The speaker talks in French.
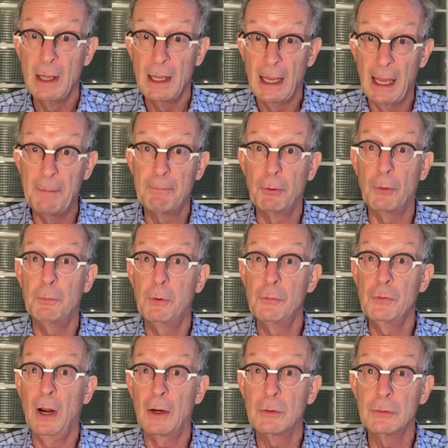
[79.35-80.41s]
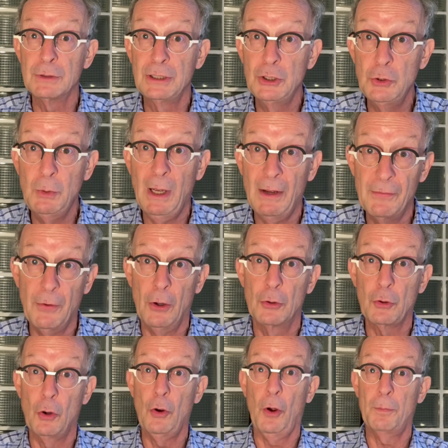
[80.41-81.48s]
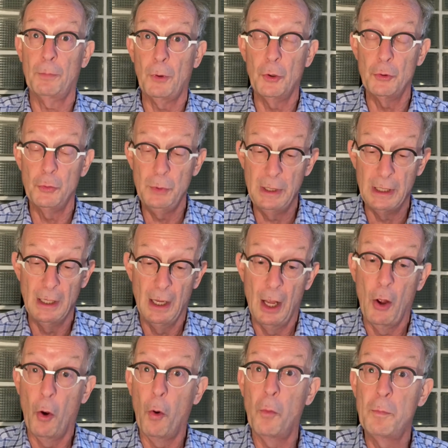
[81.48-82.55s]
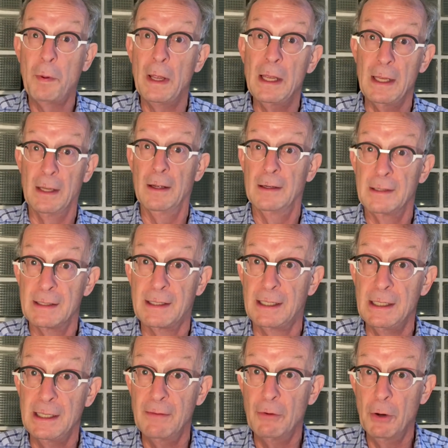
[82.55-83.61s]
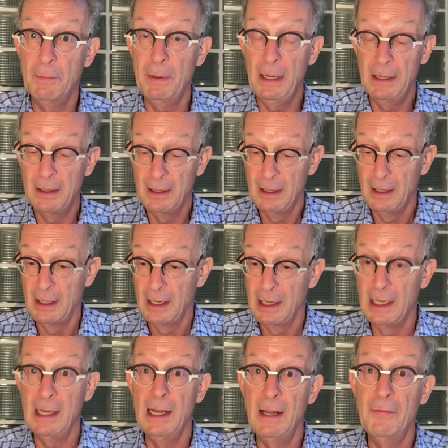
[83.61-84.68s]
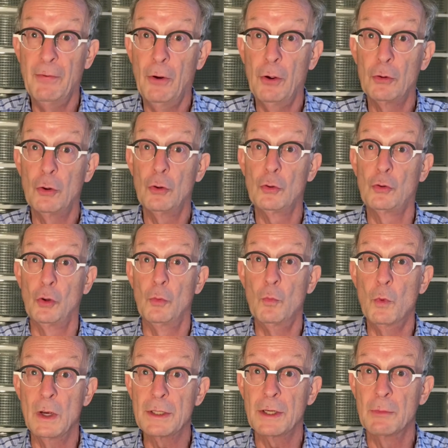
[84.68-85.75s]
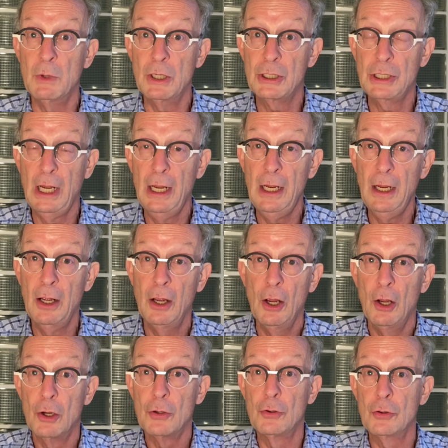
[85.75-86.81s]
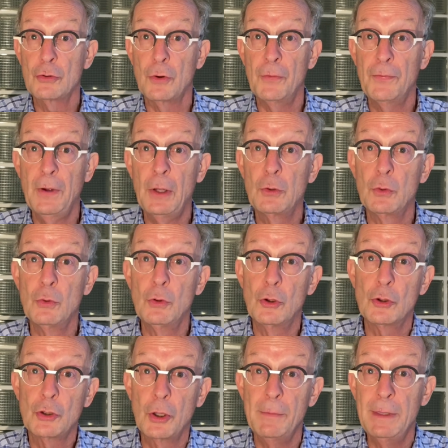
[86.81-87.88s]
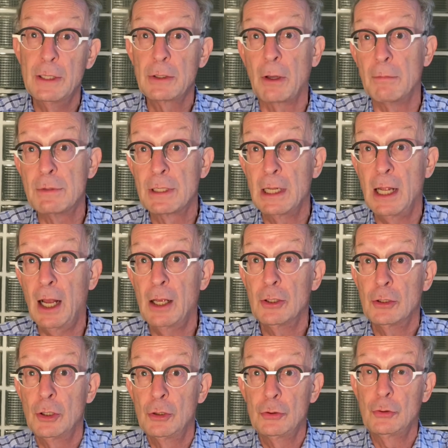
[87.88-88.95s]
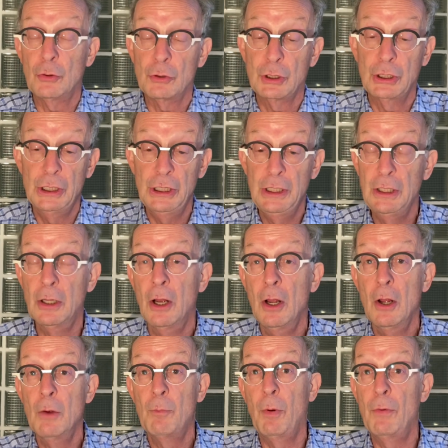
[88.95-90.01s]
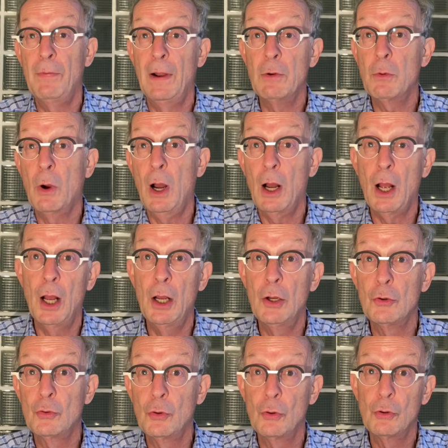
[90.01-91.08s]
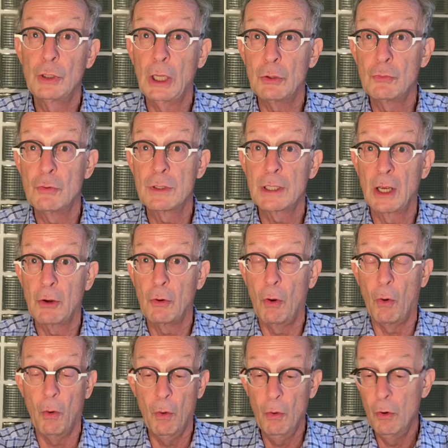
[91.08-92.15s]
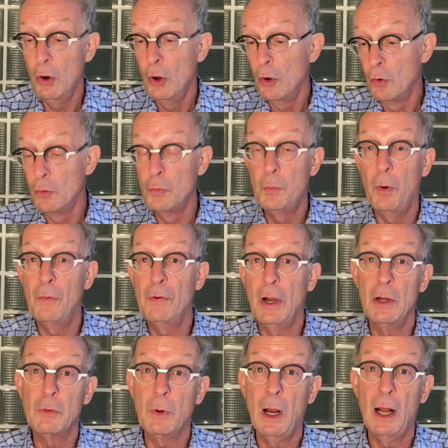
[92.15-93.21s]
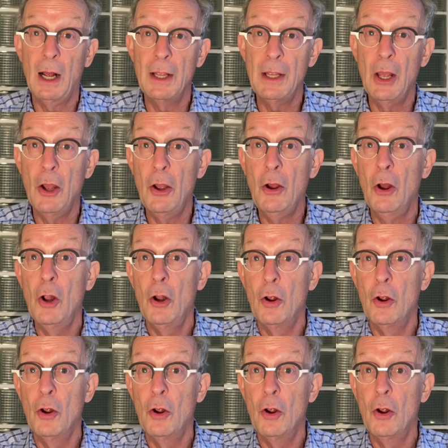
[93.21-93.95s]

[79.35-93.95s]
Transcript: Et pour pouvoir continuer à vendre leurs produits aux pays dits développés, ils les vendent de moins en moins cher, jusqu'au fait où une chemise comme cela sur Chine peut valoir 1, 2, 4 ou 5 euros, ou peut valoir ailleurs